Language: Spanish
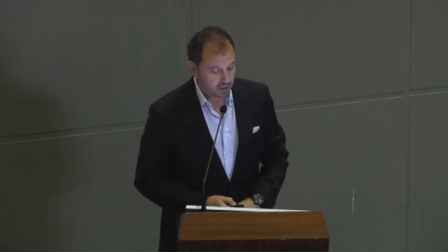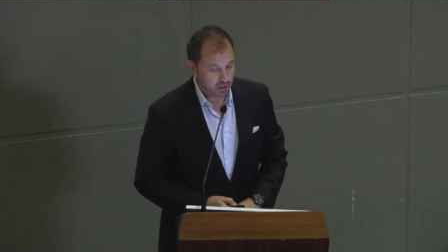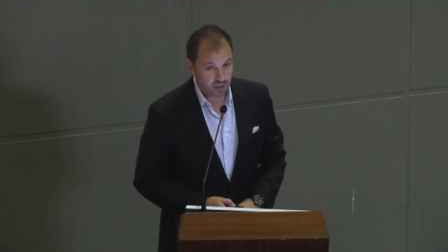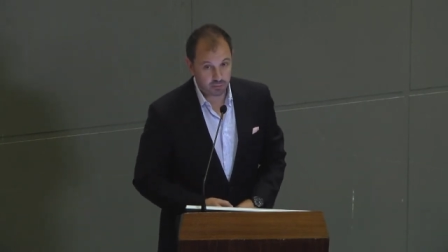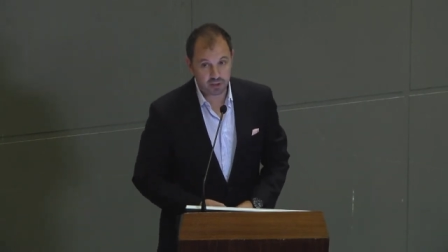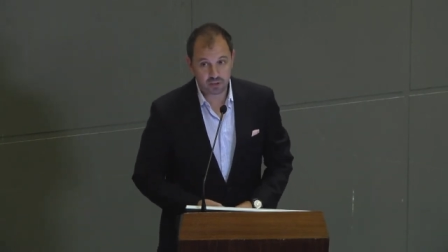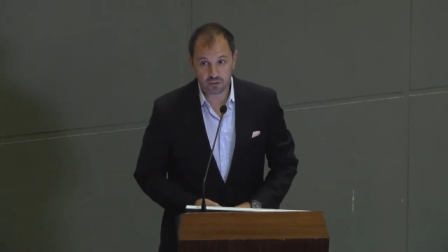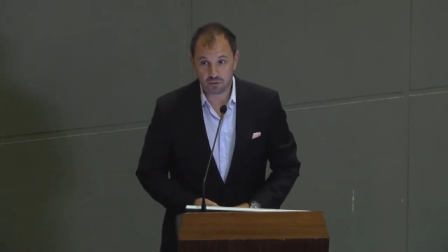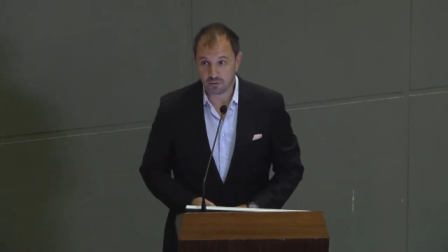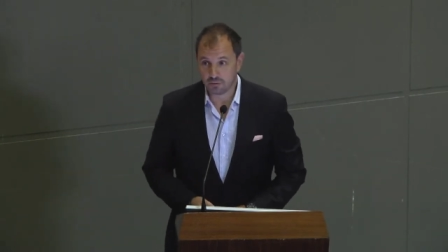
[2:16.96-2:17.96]
y además
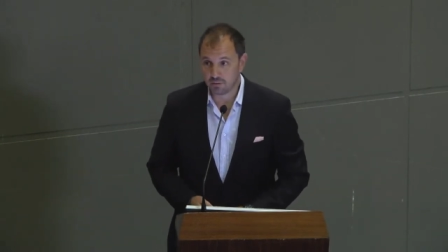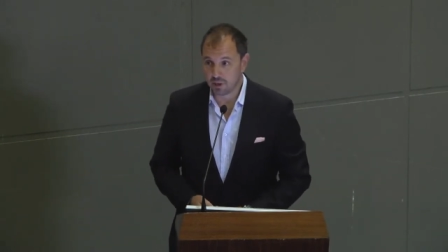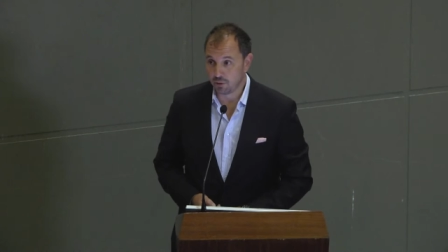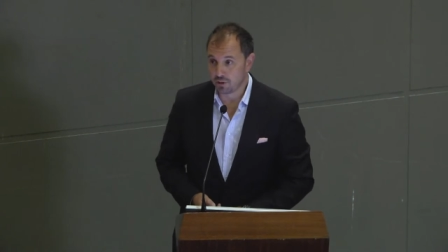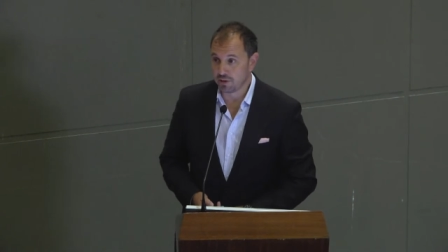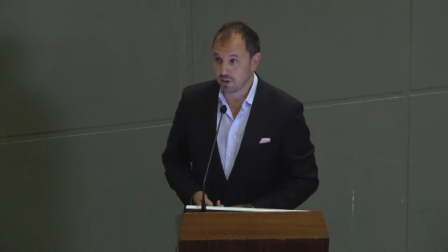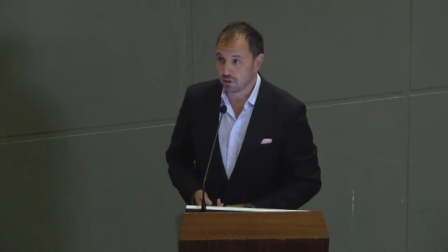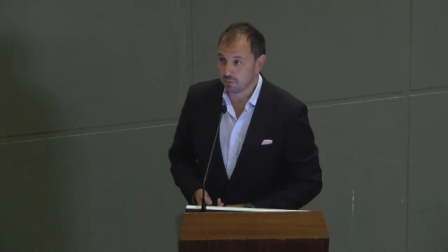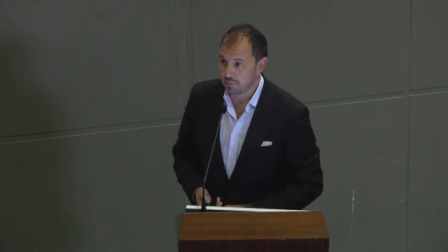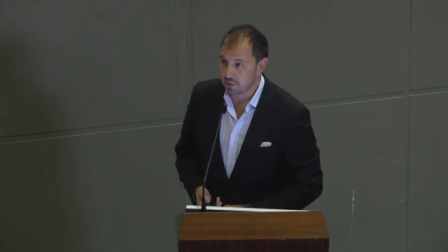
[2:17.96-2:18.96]
son la logística,
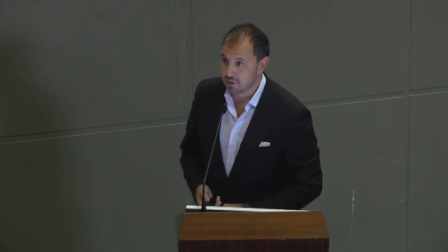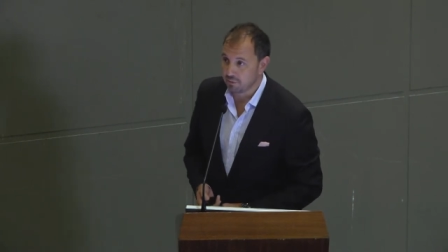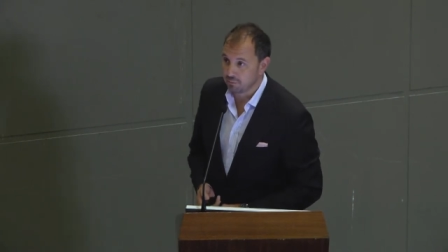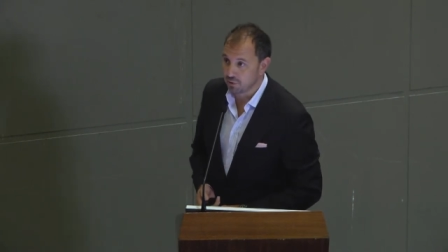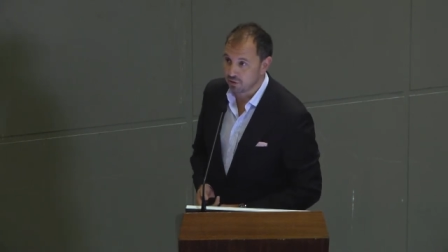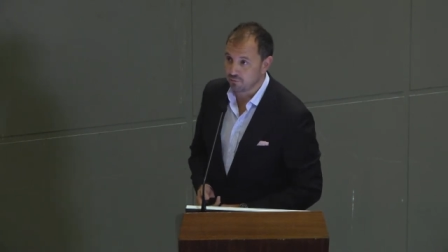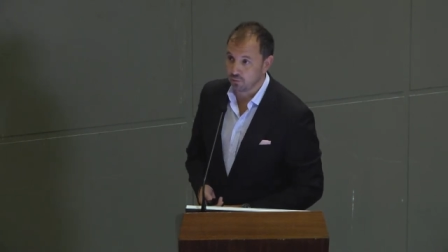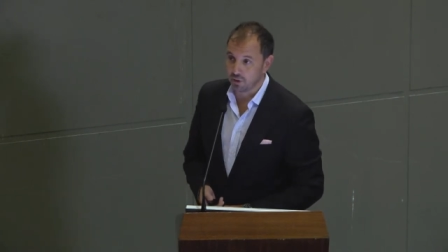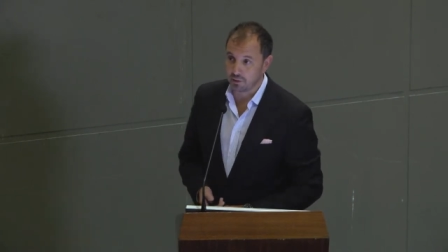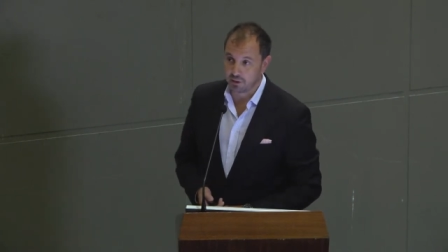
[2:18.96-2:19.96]
como bien saben, pues es
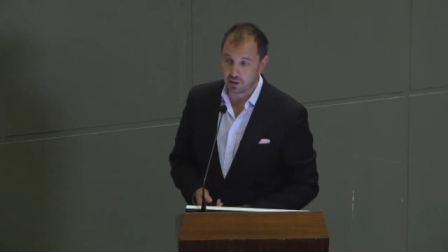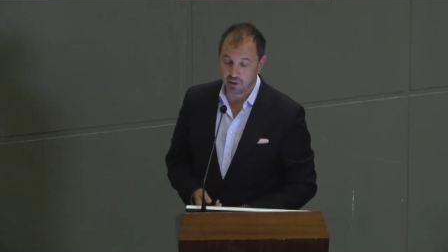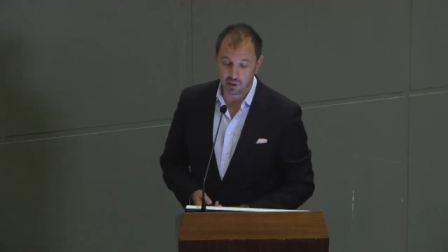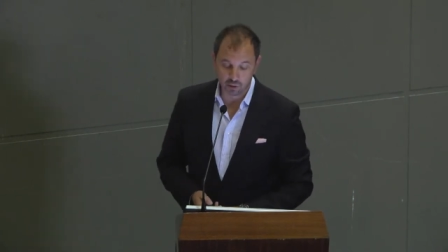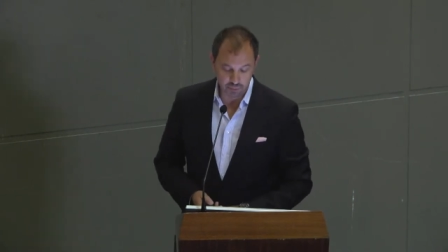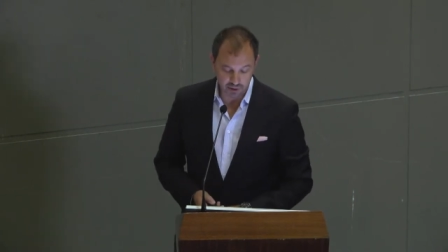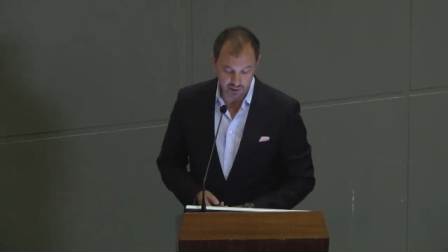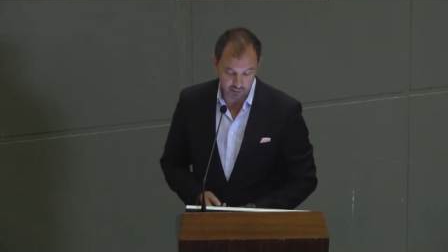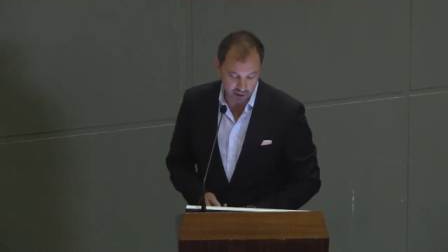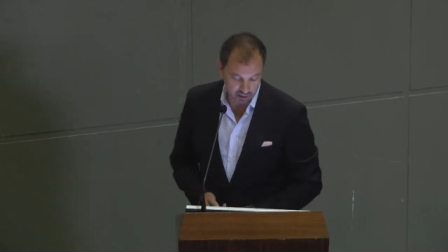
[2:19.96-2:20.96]
fundamental en la
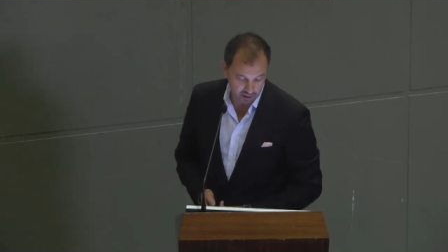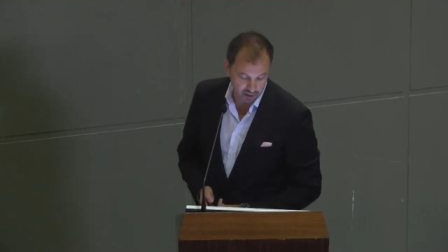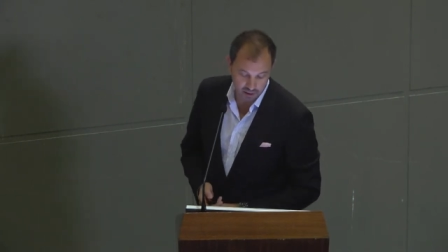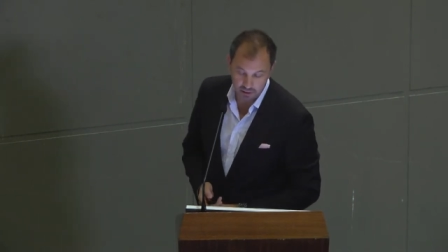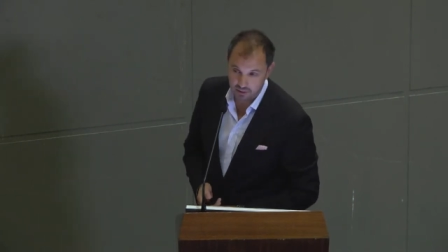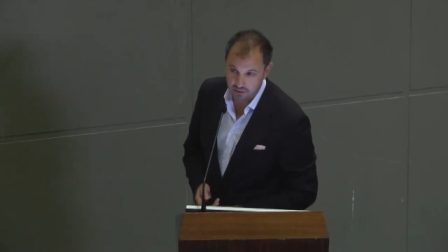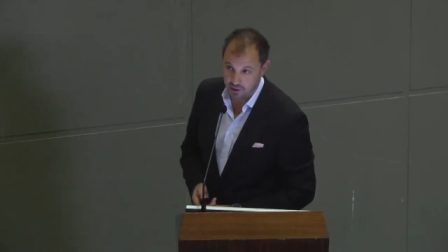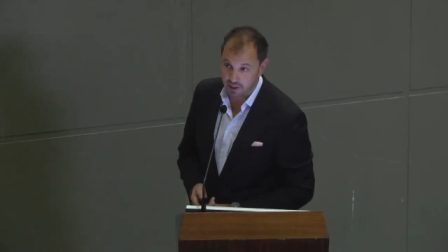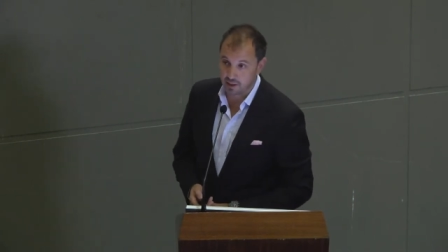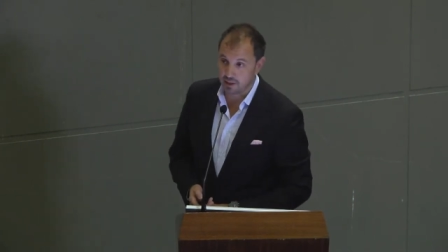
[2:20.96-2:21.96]
competitividad de,
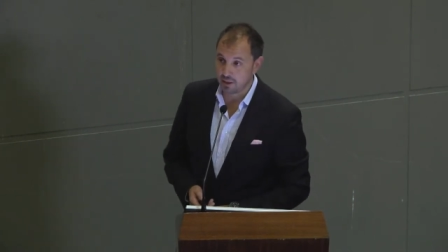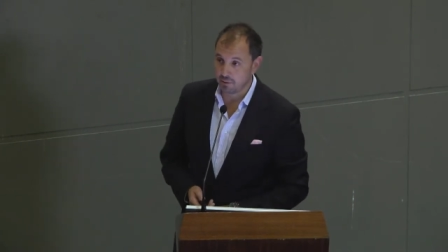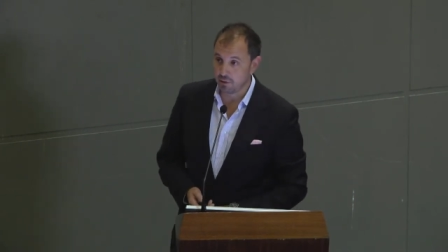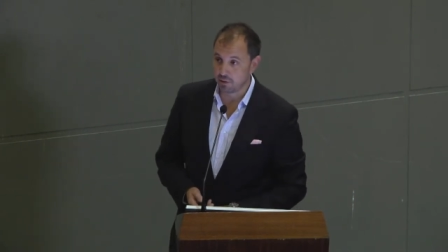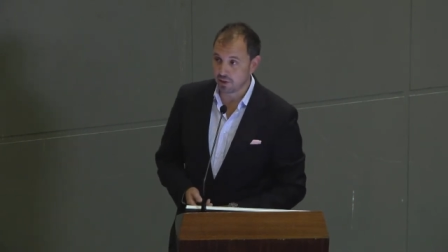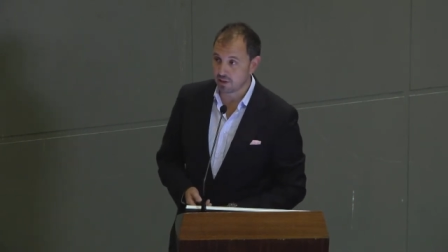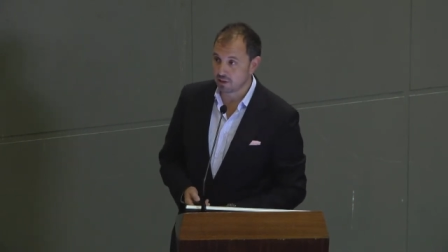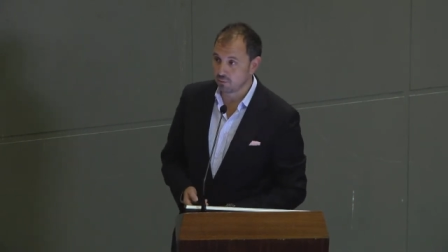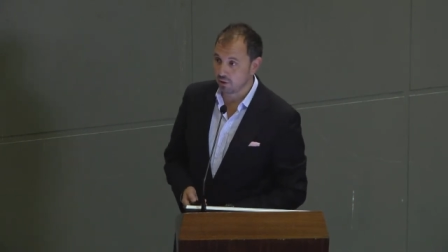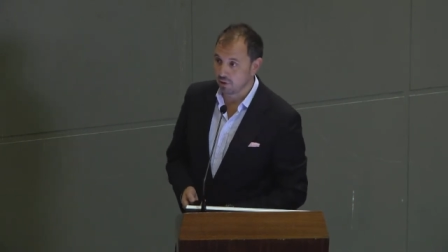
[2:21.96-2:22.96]
la cadena de valor de casi
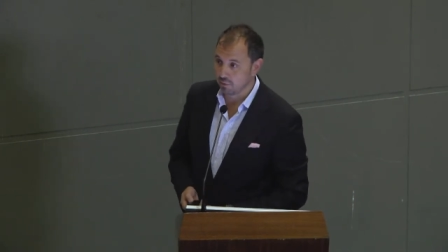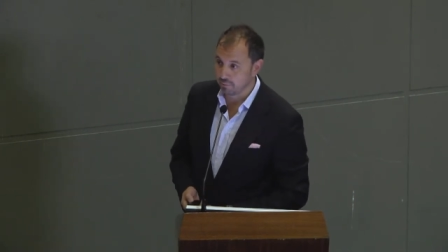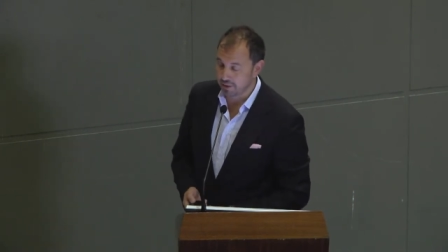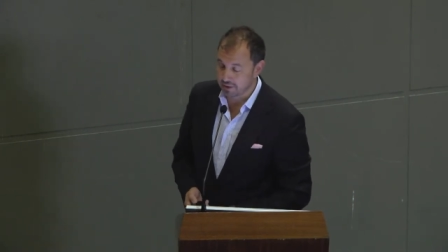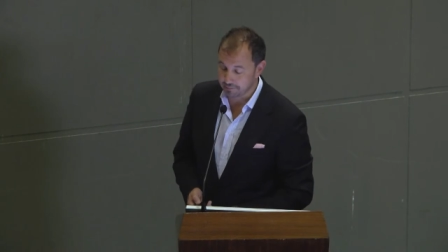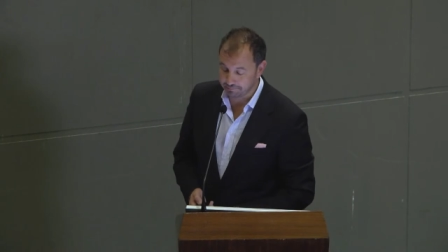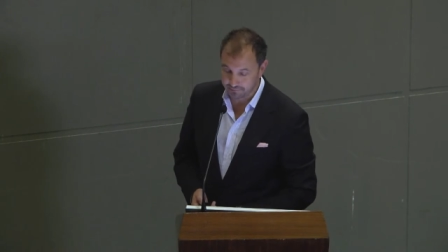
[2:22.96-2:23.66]
cualquier empresa,